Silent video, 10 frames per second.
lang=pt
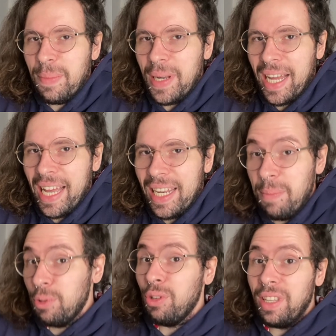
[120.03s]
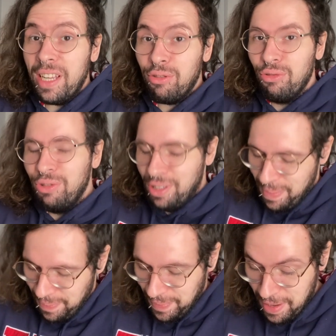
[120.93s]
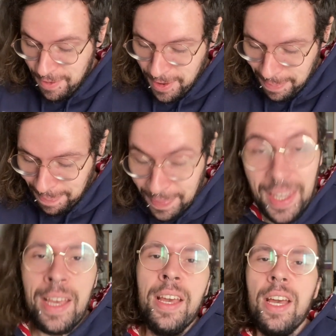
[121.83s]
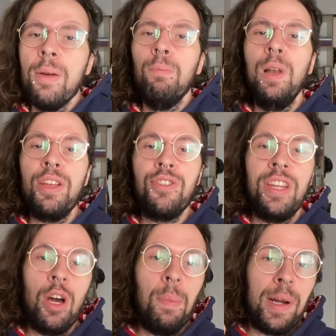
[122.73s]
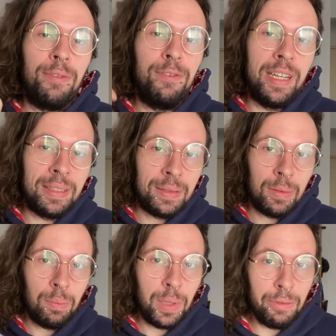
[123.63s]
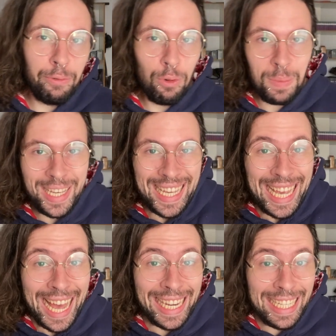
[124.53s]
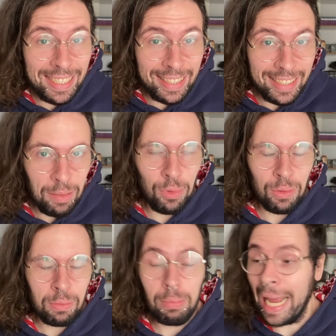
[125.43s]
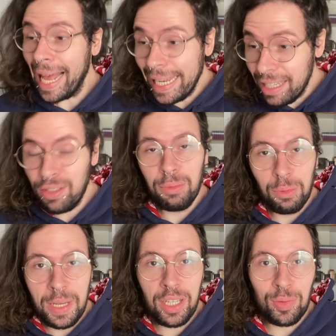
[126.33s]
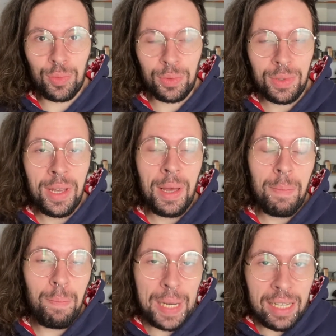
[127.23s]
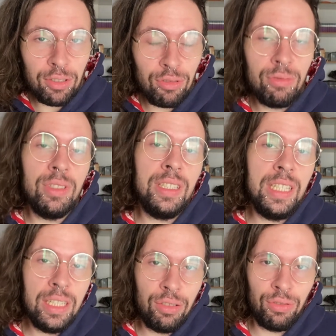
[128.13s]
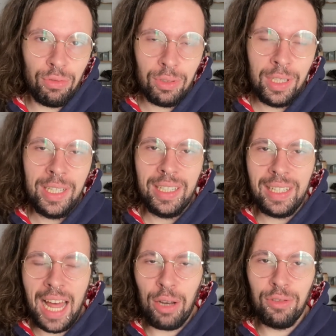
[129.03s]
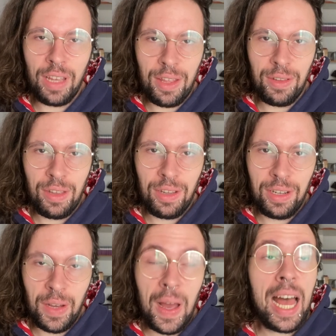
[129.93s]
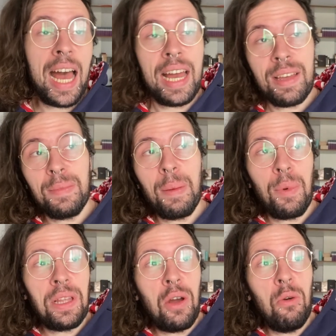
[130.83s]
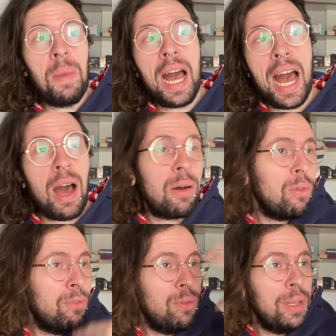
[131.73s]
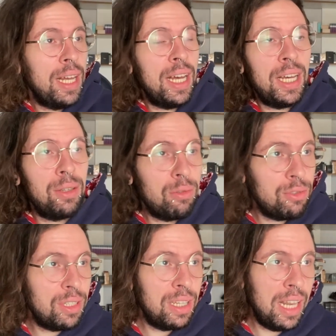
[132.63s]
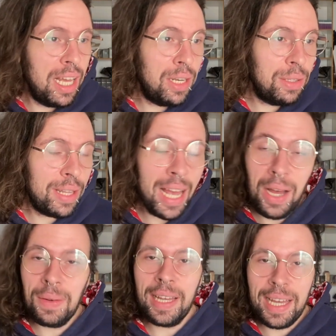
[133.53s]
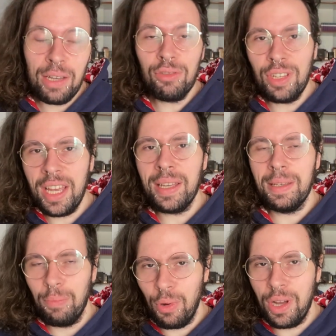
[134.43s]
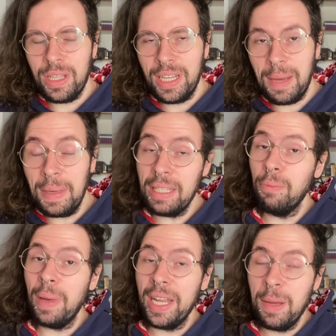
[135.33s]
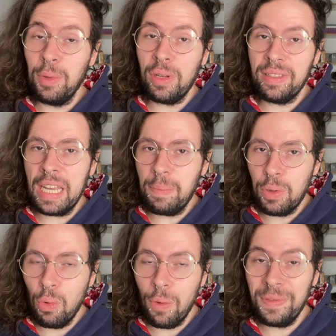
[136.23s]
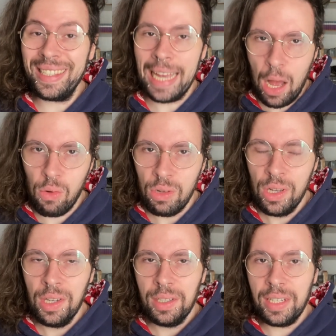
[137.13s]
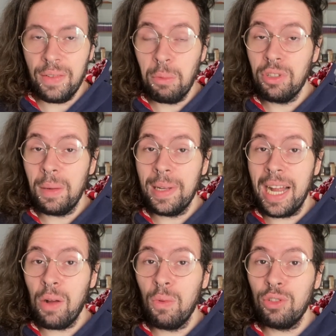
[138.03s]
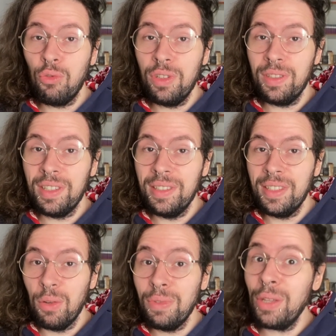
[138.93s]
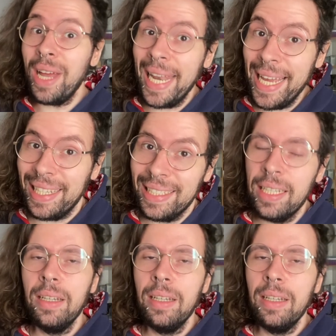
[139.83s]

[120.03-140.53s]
para cá, né? A pessoa até assusta. Enfim. Blood Chanel Parfum, um perfume caríssimo, caríssimo mesmo, preço de nicho lá no site da Chanel. Ah, mas pode arrumar com fulano, com ciclano e tal. É, eu sei que pode, né? Mas o parâmetro é sempre o oficial. Né? Vamos trabalhar com as coisas que estão dentro da lei.